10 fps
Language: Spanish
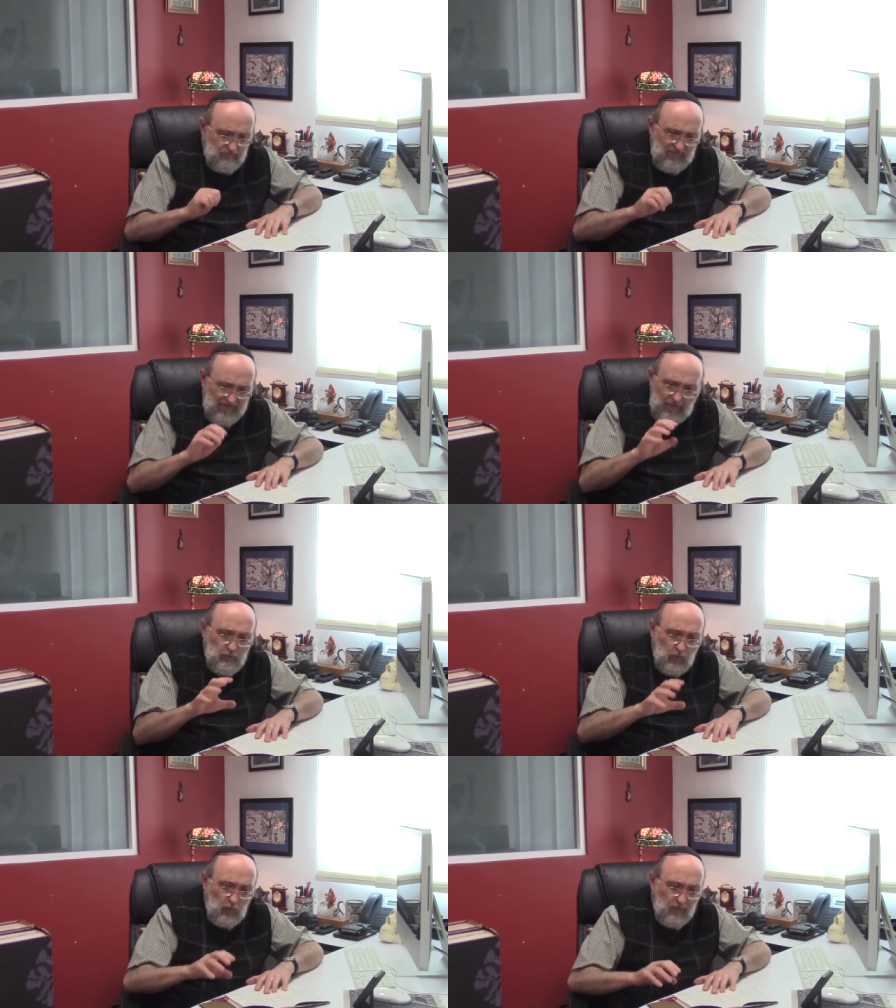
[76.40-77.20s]
crea
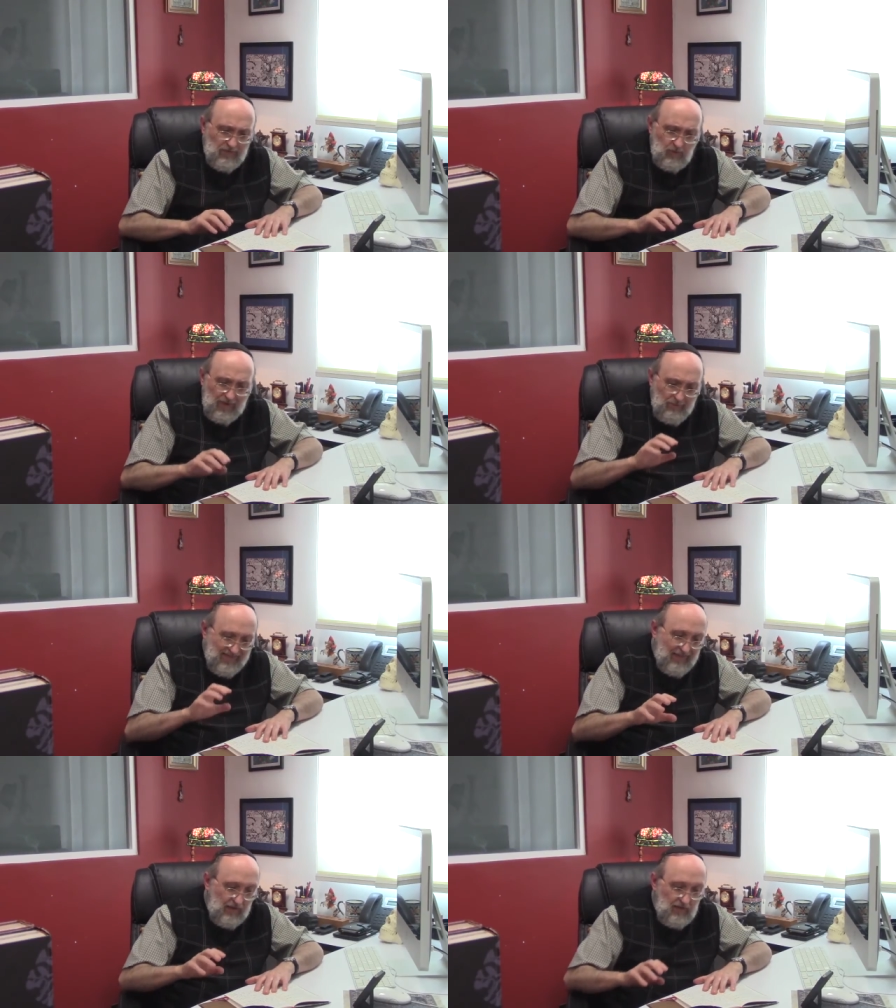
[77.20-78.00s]
un documento
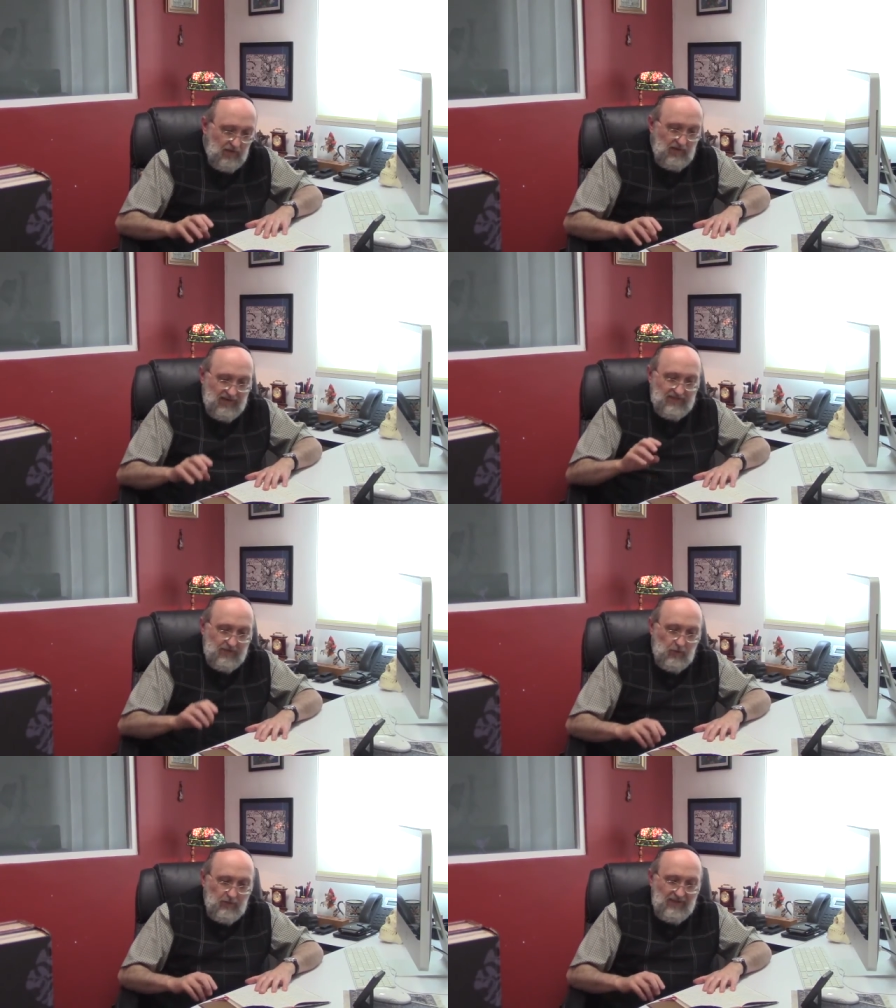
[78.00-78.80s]
capital que se
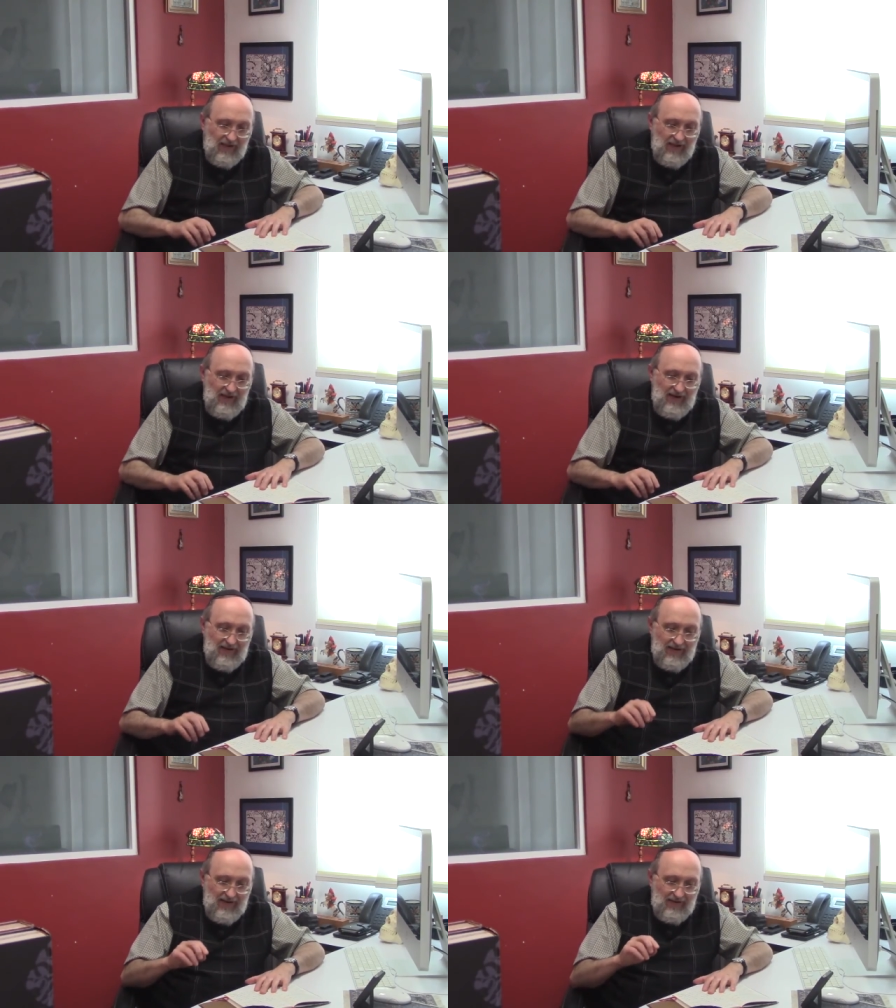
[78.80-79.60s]
denomina
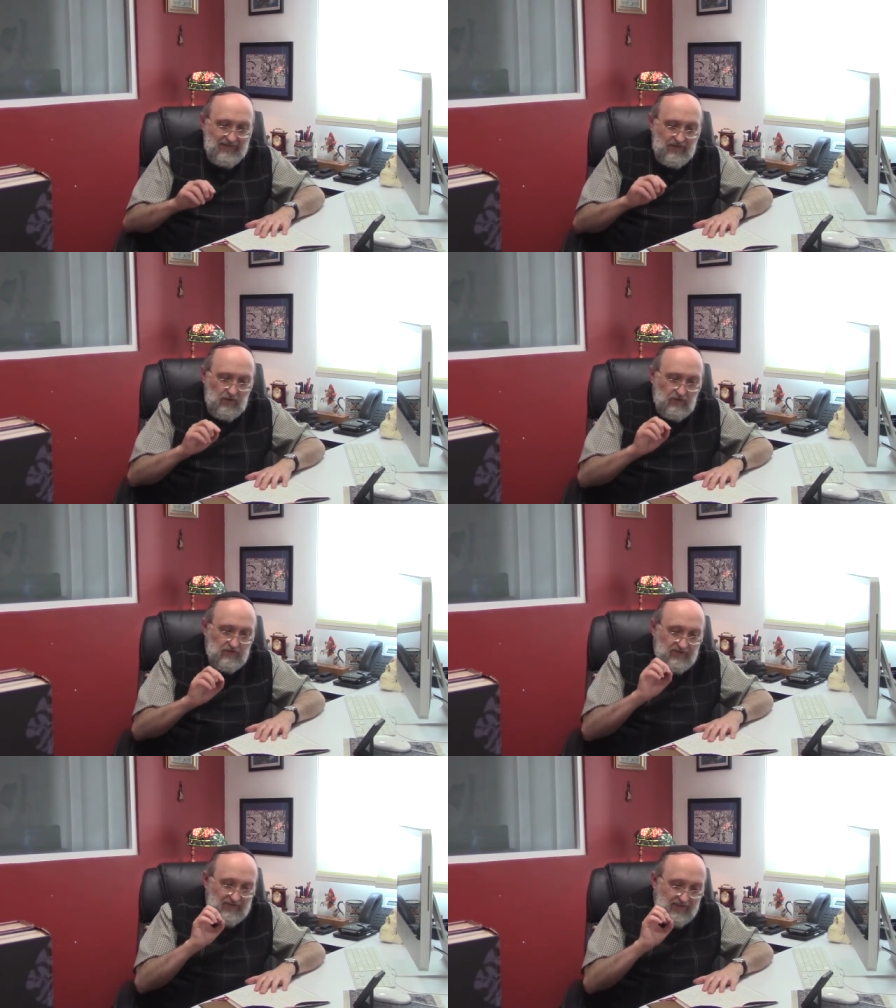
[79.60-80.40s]
la
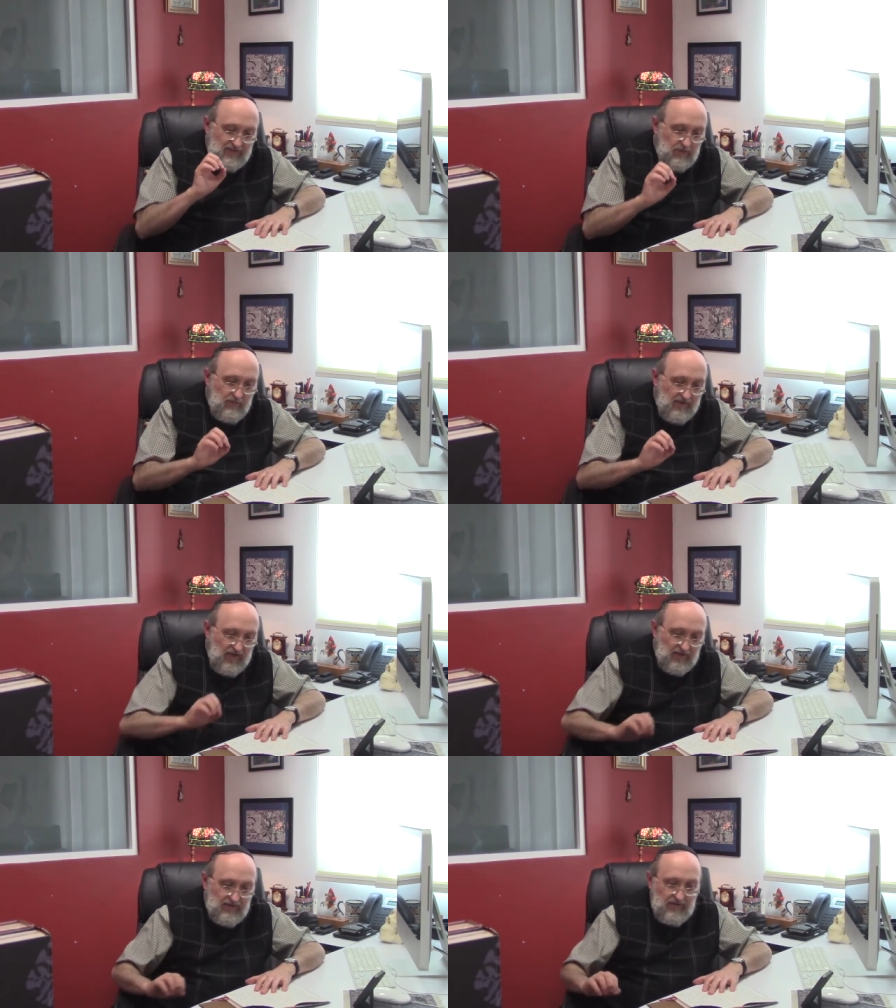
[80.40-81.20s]

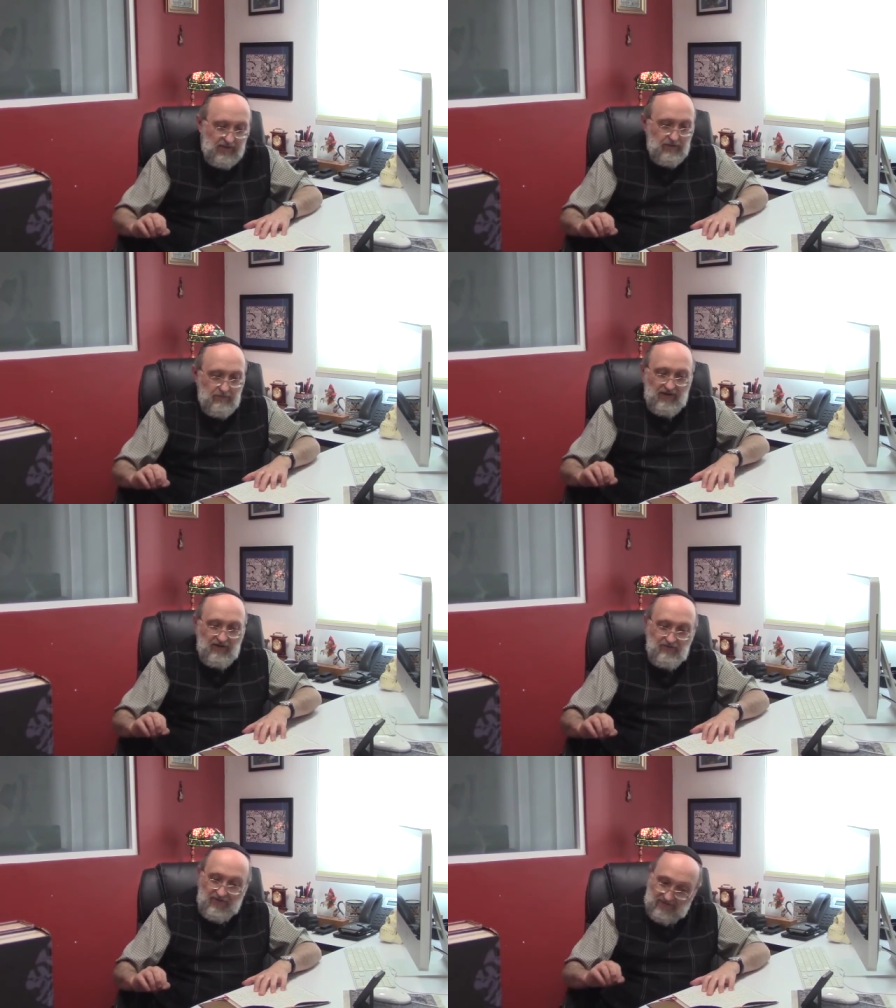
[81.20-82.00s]
transdisciplinarité
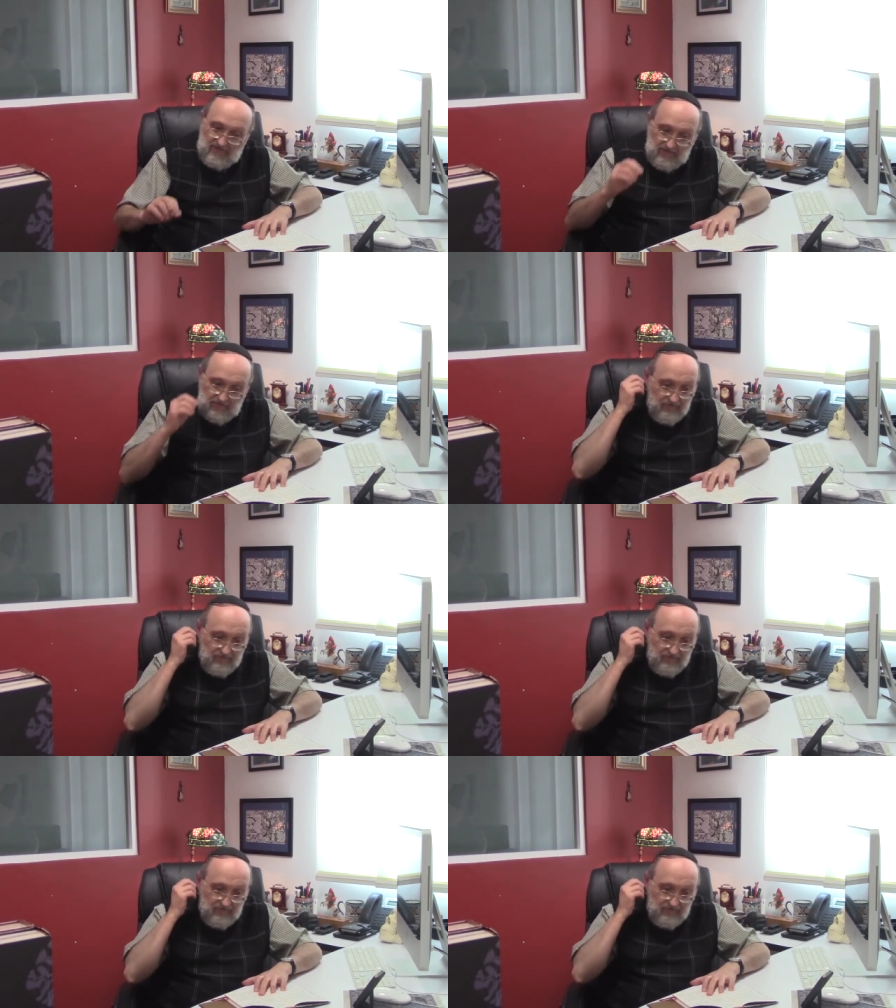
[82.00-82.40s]
manifeste,